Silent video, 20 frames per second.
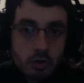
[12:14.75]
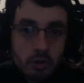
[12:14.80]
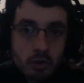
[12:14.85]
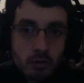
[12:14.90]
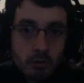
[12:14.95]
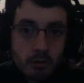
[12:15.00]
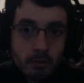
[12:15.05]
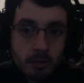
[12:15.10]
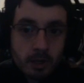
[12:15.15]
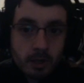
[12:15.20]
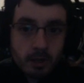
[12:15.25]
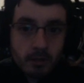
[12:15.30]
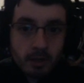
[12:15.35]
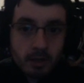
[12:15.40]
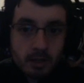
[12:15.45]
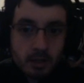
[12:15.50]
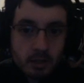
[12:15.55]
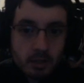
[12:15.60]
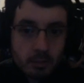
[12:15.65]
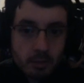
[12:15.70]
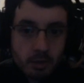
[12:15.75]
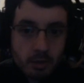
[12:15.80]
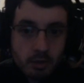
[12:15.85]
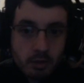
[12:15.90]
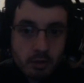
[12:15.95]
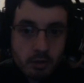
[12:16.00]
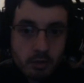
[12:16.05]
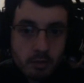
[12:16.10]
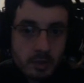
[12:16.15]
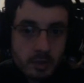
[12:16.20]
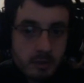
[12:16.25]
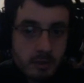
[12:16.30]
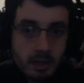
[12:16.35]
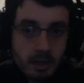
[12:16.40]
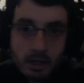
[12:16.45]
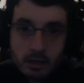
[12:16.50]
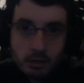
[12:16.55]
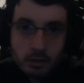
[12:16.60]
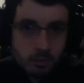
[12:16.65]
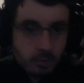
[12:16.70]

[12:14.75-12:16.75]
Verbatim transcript: libros para que veáis que se puede hacer con lo más barato,